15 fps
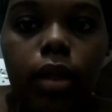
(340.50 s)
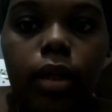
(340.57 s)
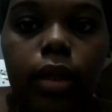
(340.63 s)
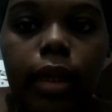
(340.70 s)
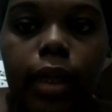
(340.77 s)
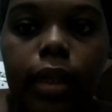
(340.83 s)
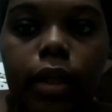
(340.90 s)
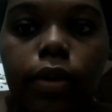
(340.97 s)

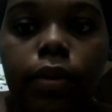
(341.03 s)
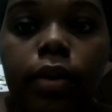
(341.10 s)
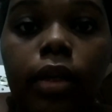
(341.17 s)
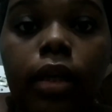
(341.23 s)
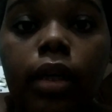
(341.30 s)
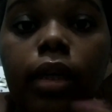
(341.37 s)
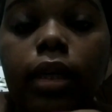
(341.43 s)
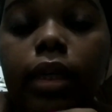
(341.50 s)
Entendeu?
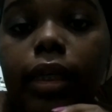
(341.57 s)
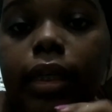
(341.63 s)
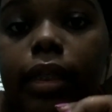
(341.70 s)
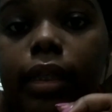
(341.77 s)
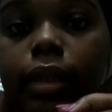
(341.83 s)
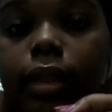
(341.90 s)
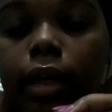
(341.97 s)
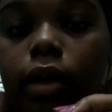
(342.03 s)

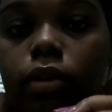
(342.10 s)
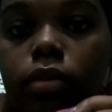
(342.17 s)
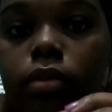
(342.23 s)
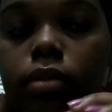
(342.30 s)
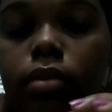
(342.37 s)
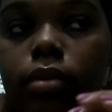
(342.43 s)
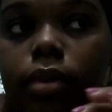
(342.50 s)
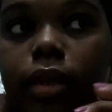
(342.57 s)
Então,
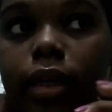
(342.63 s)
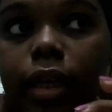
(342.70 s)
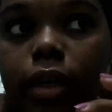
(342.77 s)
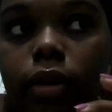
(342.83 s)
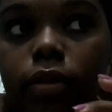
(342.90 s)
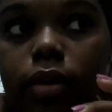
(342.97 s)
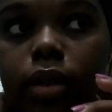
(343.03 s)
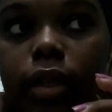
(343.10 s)
o que, que
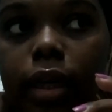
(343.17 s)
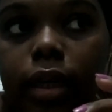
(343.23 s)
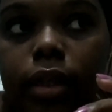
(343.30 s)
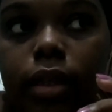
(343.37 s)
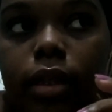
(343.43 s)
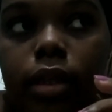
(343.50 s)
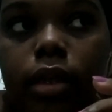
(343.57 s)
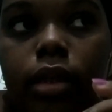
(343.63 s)

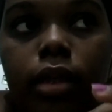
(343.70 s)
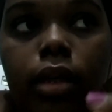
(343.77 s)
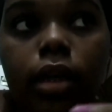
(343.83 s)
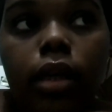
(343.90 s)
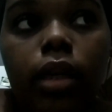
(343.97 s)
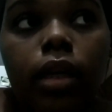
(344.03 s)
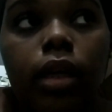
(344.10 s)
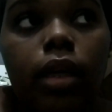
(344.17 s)
acontece?
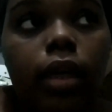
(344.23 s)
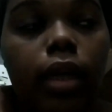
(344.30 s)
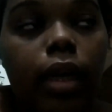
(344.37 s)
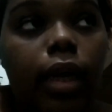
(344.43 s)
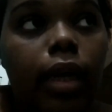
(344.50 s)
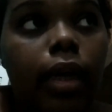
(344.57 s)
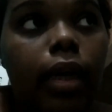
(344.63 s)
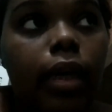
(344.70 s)

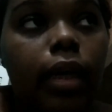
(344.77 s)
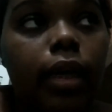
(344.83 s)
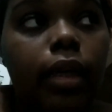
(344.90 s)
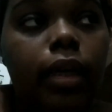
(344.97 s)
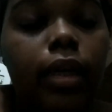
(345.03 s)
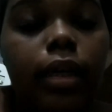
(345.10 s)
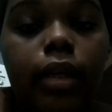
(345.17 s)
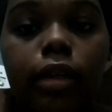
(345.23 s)
É,
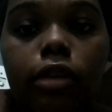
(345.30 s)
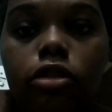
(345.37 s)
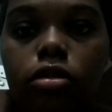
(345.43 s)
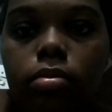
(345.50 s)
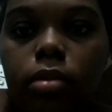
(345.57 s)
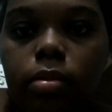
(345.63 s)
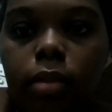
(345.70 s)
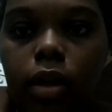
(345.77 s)
isso
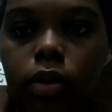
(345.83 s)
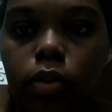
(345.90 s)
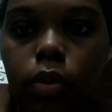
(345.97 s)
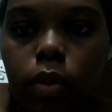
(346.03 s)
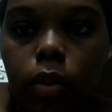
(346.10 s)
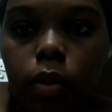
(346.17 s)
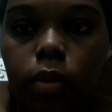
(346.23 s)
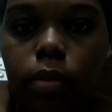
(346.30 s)
me
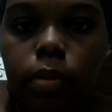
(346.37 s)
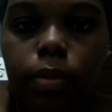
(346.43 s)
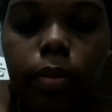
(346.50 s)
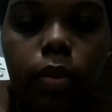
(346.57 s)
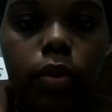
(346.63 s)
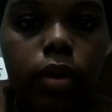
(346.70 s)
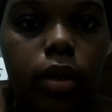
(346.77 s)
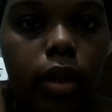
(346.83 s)
magoou.
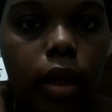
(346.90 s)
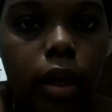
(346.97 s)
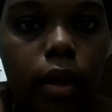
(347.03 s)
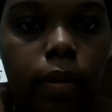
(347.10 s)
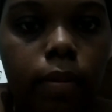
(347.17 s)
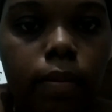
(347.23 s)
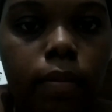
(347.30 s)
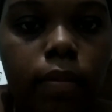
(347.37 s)
Por quê?
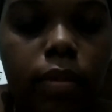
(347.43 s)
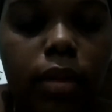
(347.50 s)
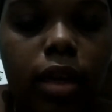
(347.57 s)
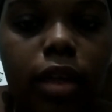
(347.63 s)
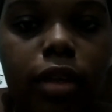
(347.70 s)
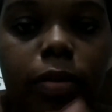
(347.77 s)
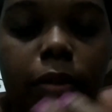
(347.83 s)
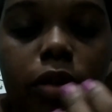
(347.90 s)

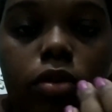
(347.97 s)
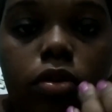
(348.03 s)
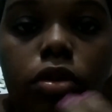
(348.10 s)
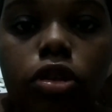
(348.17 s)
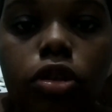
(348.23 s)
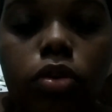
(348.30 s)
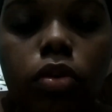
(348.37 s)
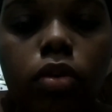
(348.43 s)
As
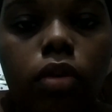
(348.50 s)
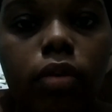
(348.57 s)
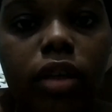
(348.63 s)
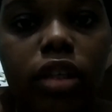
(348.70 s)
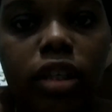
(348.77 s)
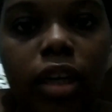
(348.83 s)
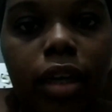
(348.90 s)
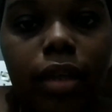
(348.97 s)
pessoas julgam a
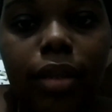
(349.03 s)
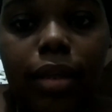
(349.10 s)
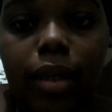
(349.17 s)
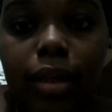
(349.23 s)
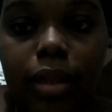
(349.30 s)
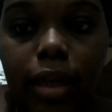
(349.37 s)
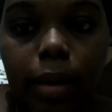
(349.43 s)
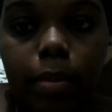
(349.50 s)
gente
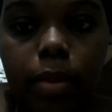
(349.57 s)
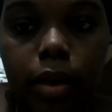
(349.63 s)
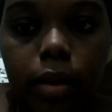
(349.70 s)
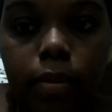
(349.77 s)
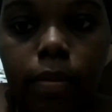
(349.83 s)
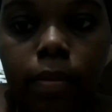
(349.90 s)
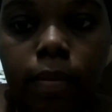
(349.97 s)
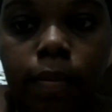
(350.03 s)
sem saber,
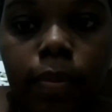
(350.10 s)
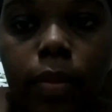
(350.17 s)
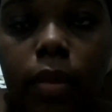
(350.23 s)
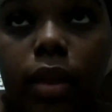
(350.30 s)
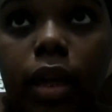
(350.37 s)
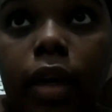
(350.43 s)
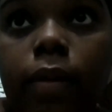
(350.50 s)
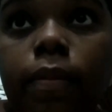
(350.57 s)

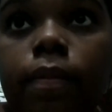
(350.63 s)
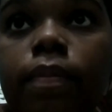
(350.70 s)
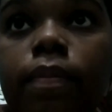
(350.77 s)
né?